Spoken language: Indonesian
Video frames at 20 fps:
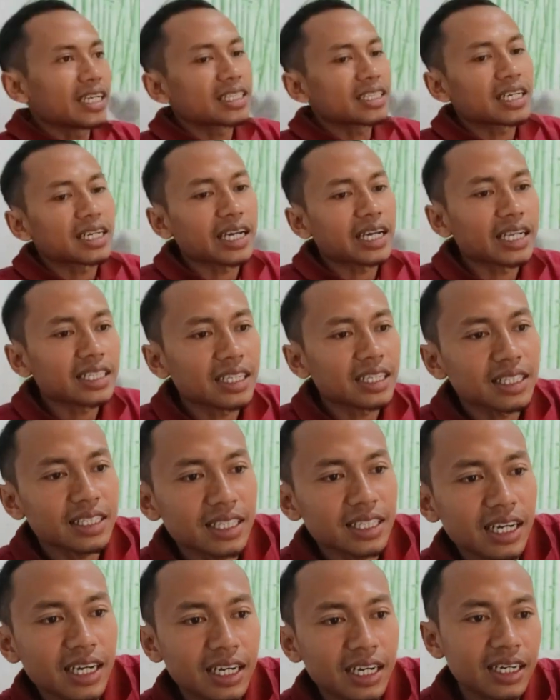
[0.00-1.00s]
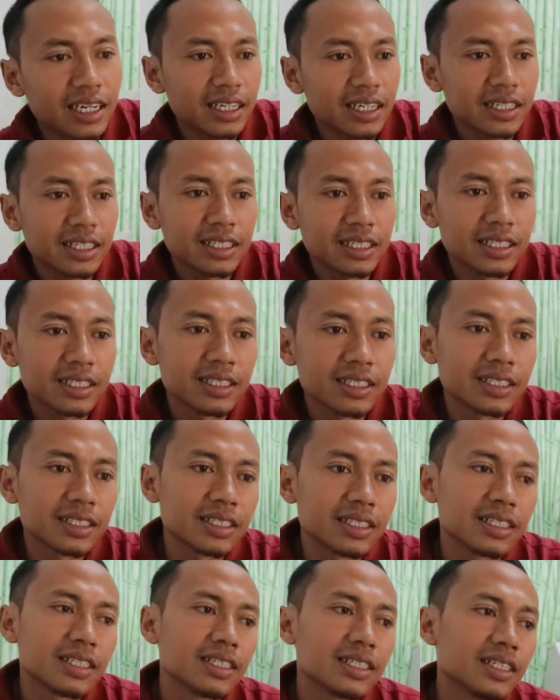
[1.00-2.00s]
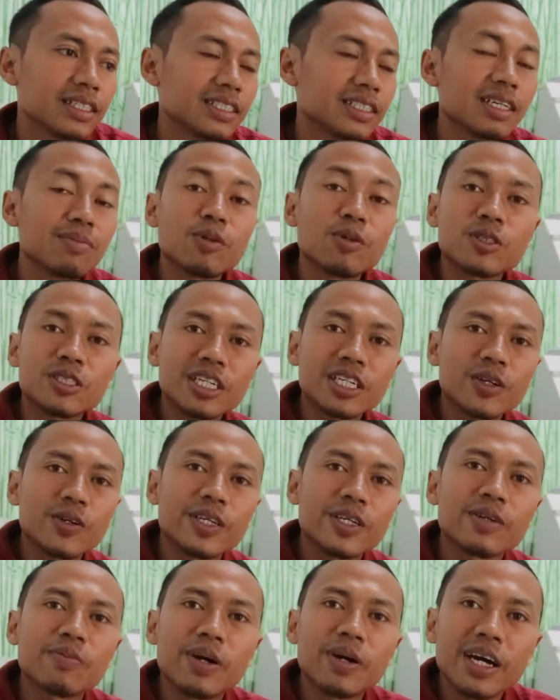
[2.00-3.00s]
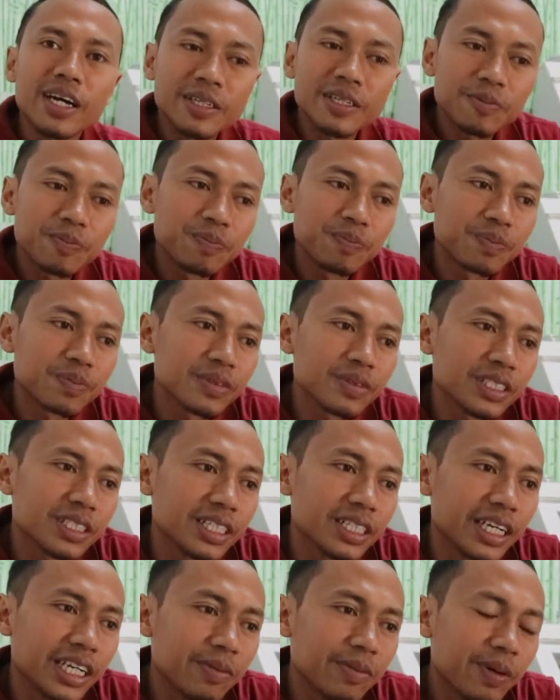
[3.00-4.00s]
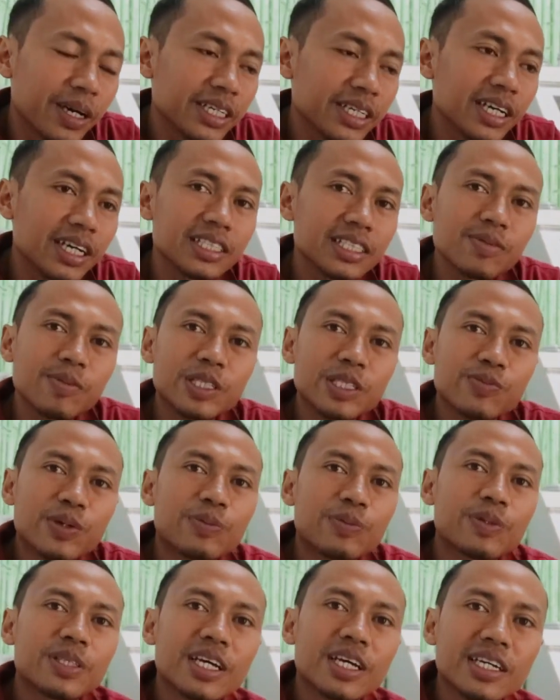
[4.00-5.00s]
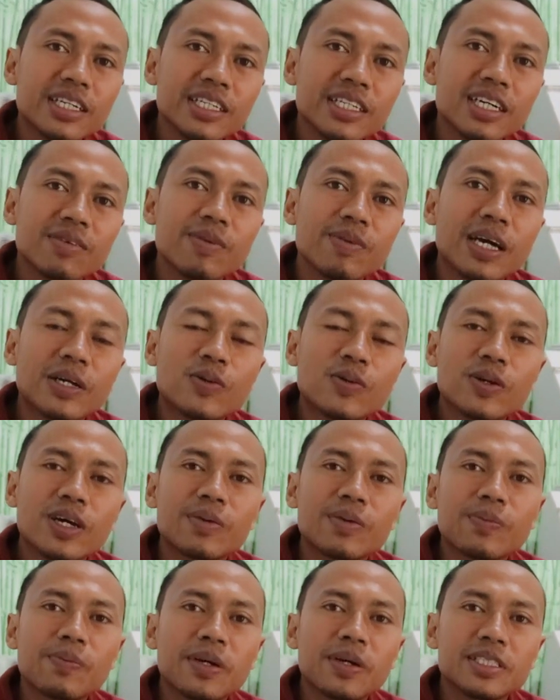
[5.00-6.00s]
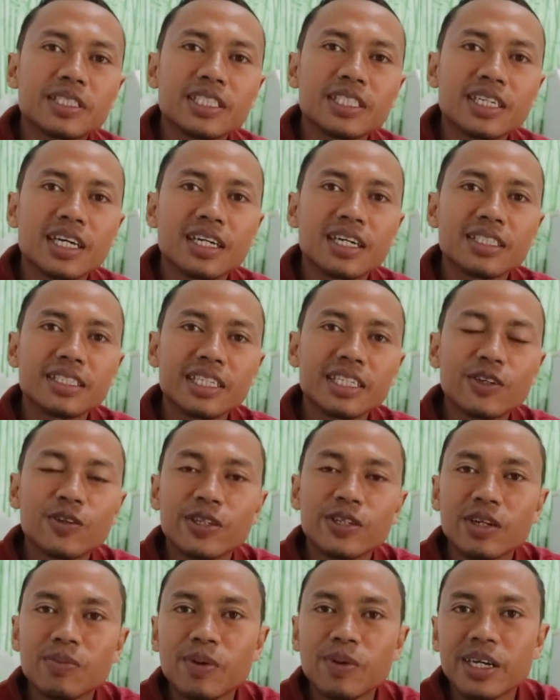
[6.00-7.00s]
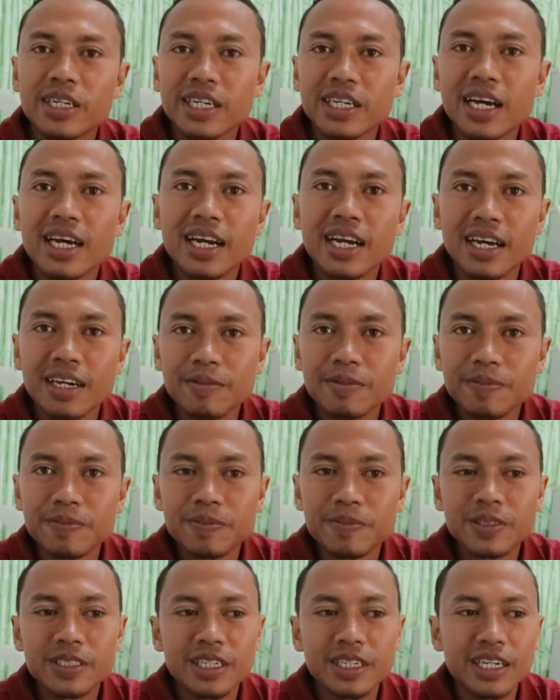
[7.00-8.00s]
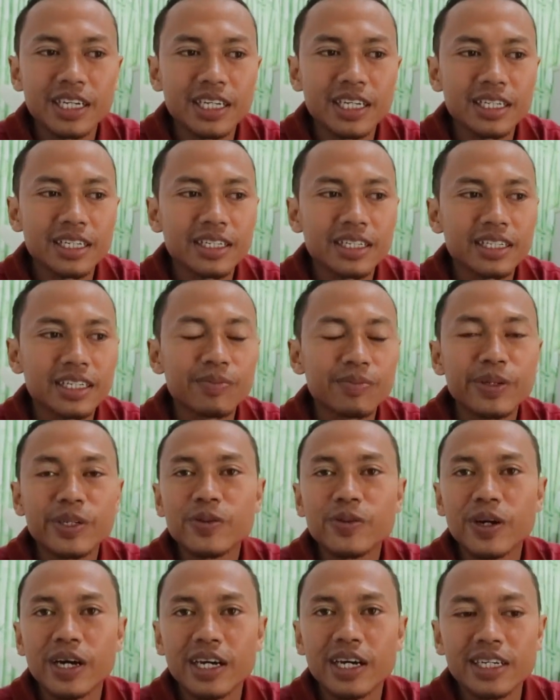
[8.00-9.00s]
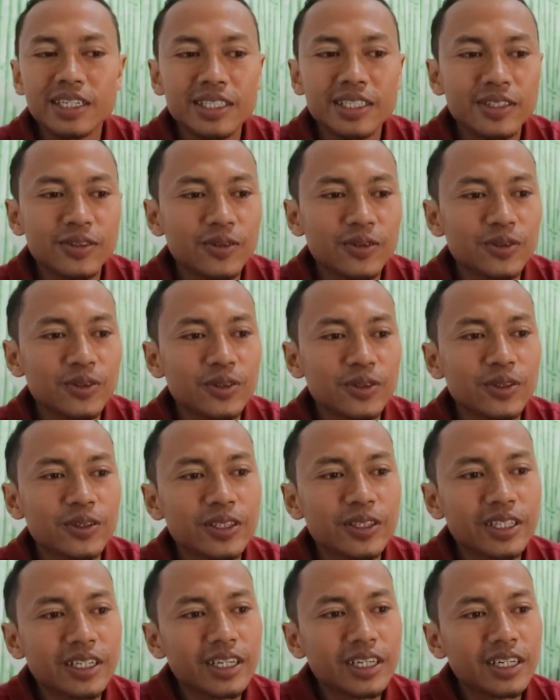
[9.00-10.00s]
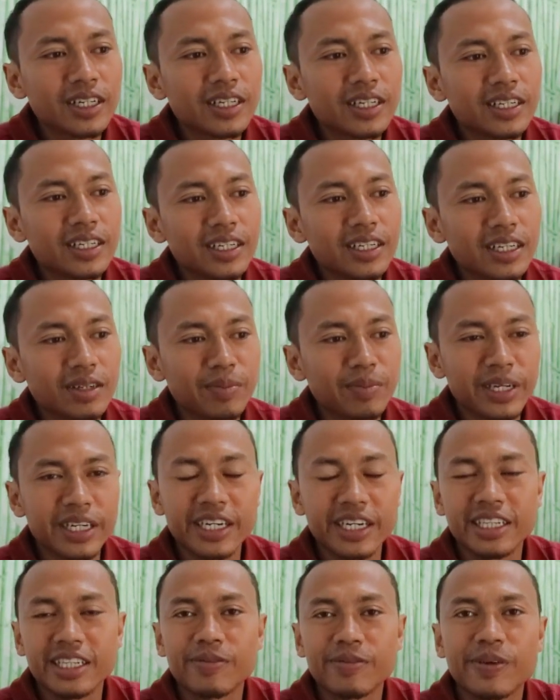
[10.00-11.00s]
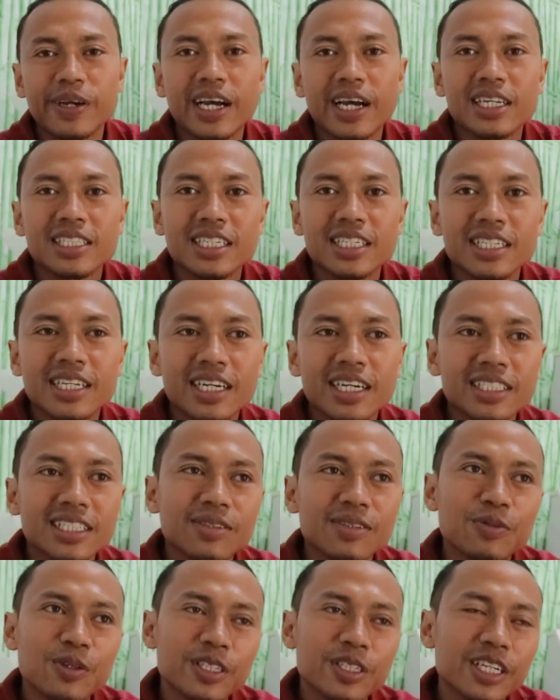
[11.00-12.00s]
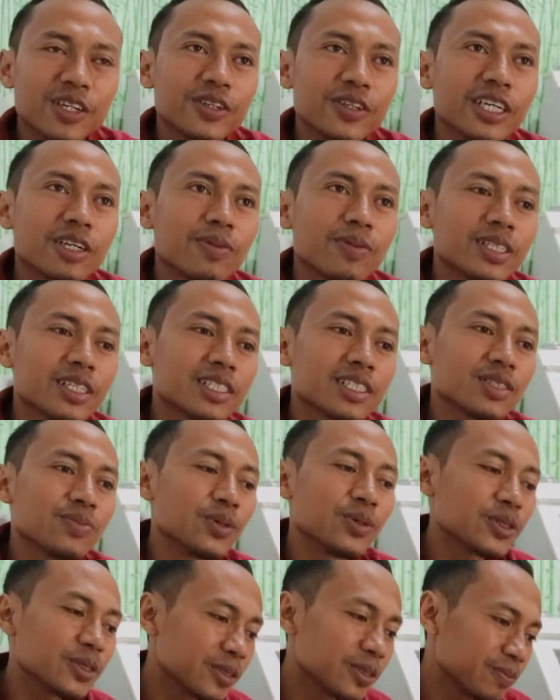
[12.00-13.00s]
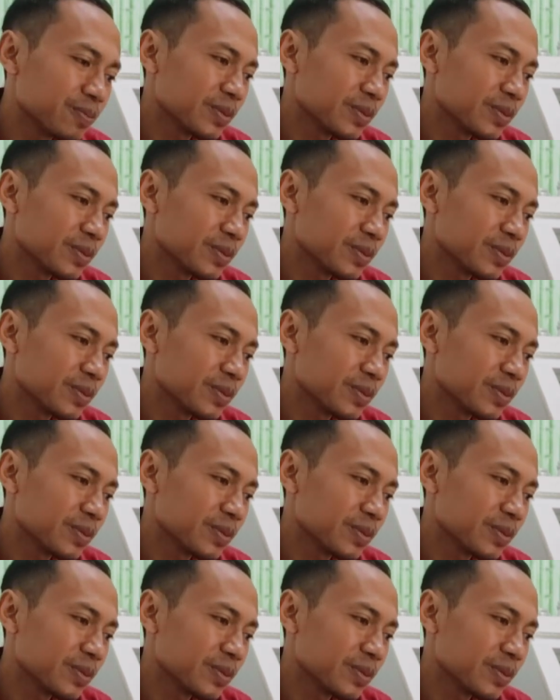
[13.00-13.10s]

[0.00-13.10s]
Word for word: ini terkait tentang uh, jamur trichoderma jadi banyak teman-teman petani yang melakukan pemancingan trichoderma di alam sering kebingungan untuk e, mengidentifikasi dari jamur trichoderma tersebut.